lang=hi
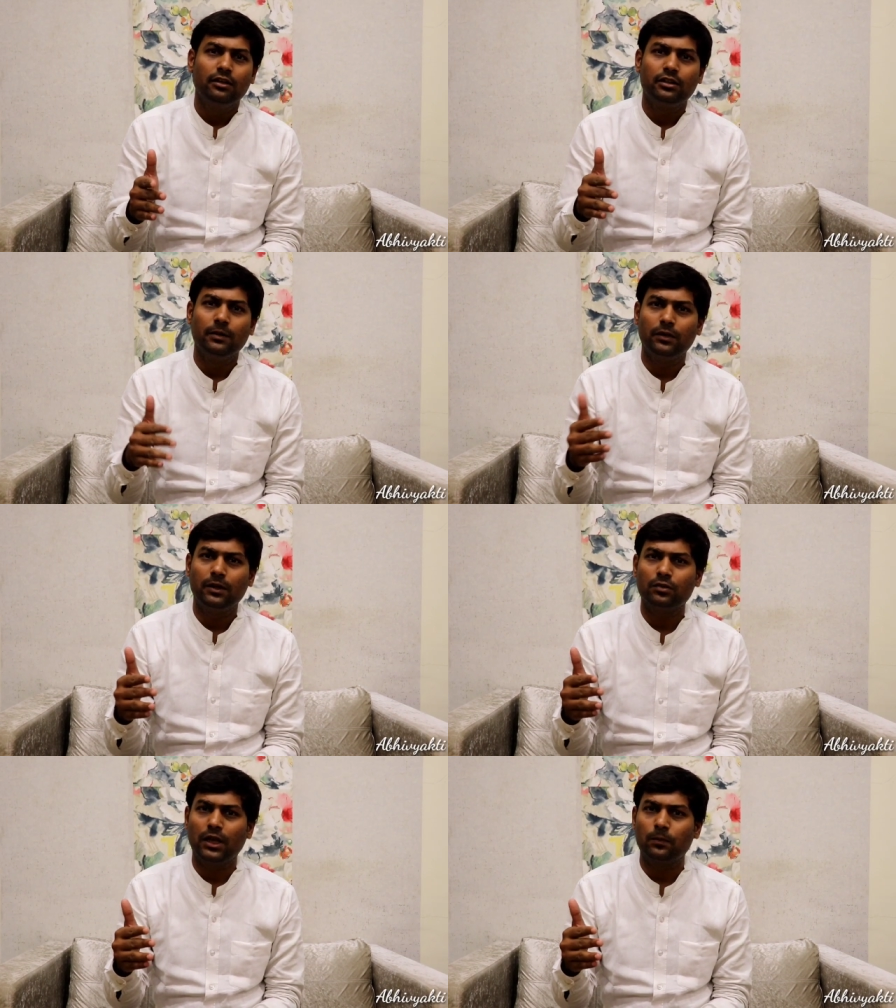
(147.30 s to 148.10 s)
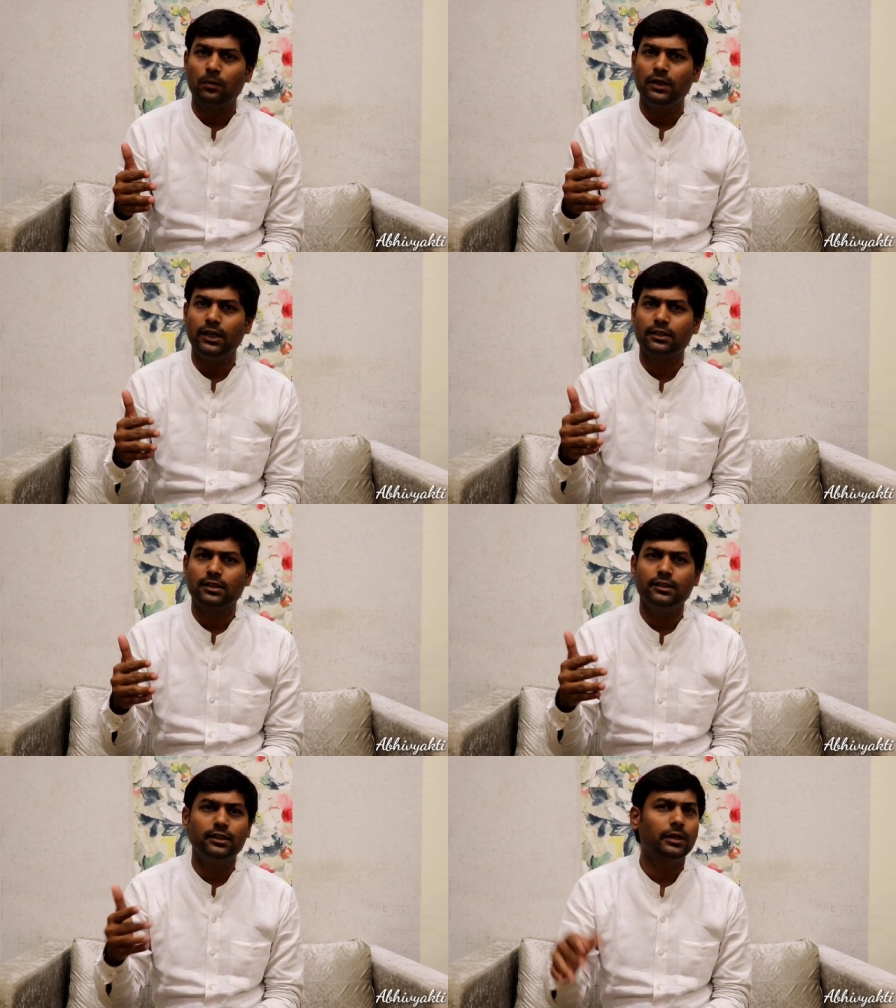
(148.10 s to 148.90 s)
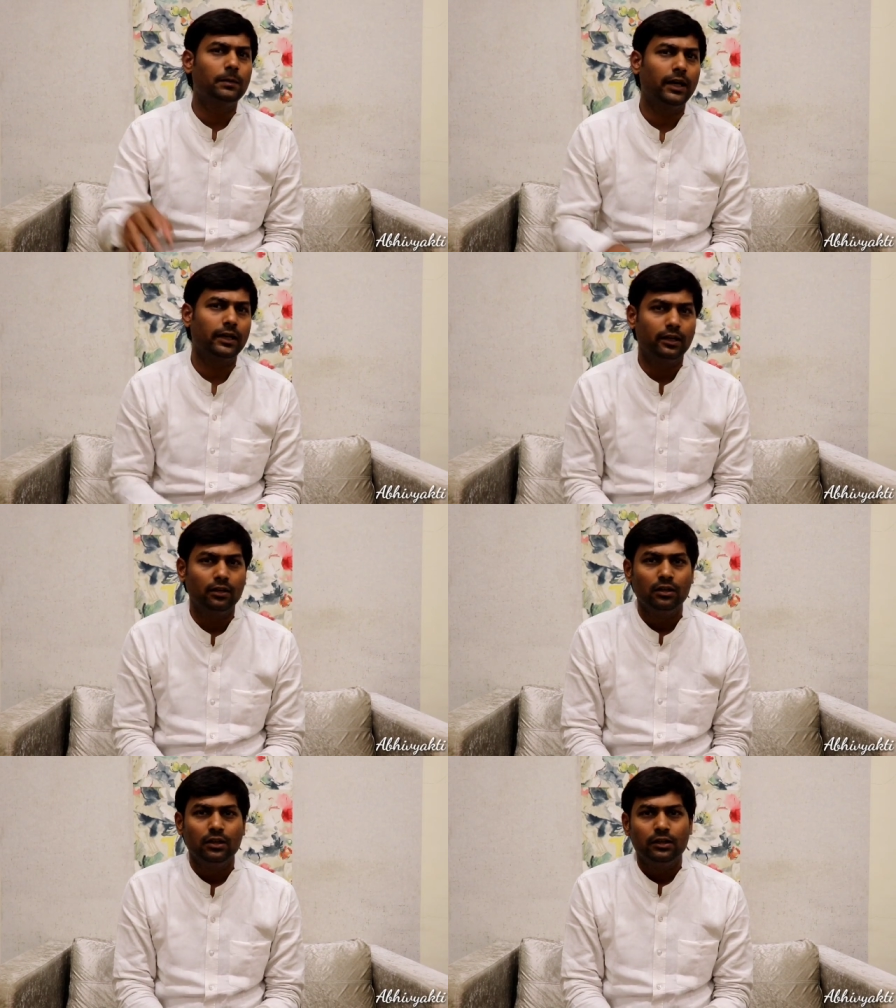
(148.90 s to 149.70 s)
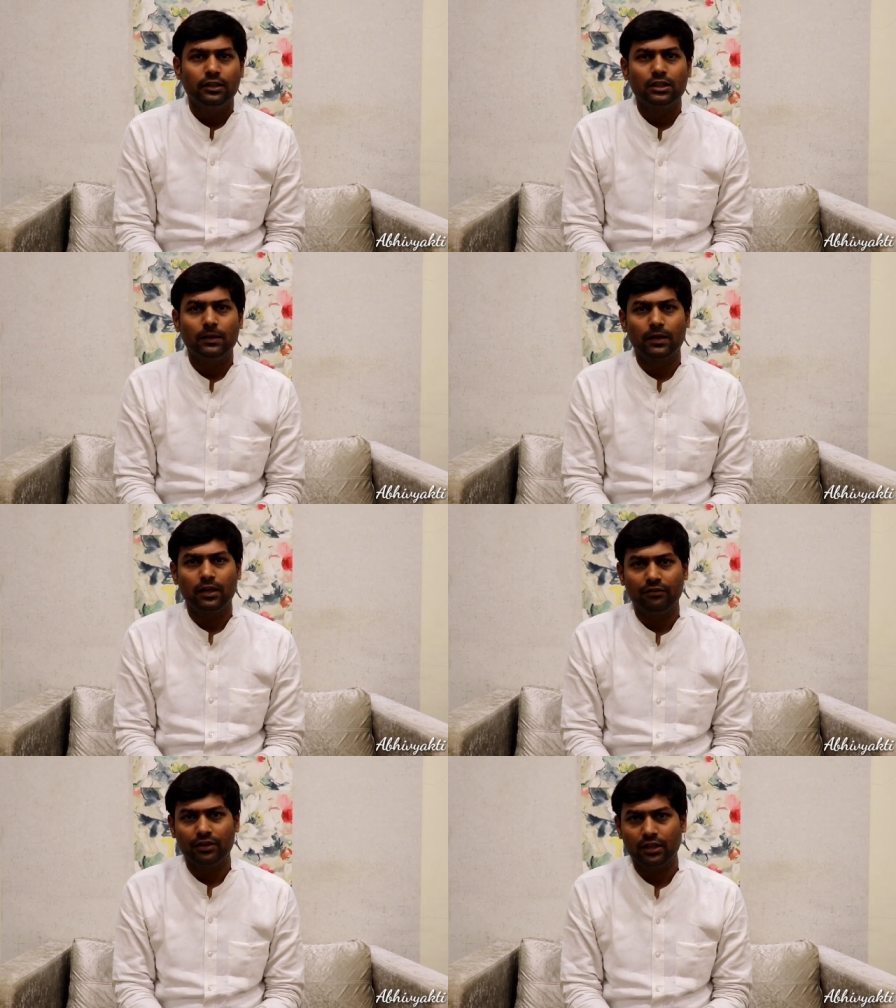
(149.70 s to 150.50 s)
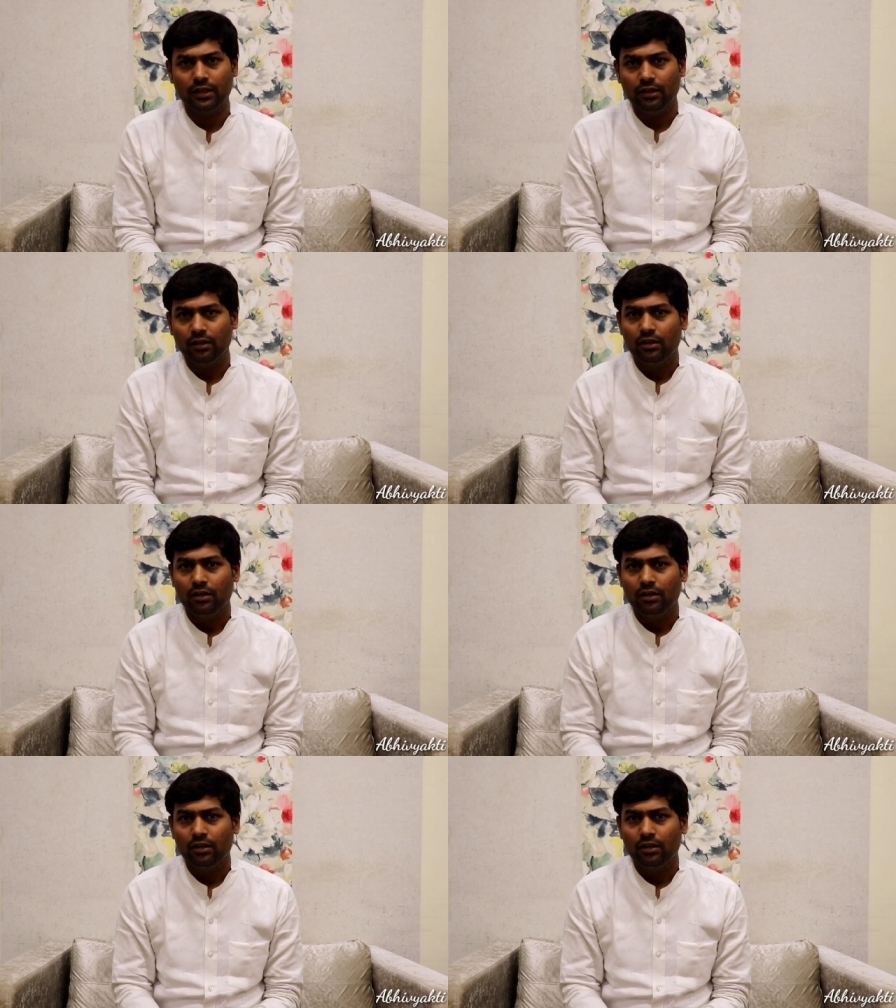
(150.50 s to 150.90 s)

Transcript: सिम्टम्स आपको बड़ी आसानी से दिख पाएंगे इसलिए मेरा निवेदन है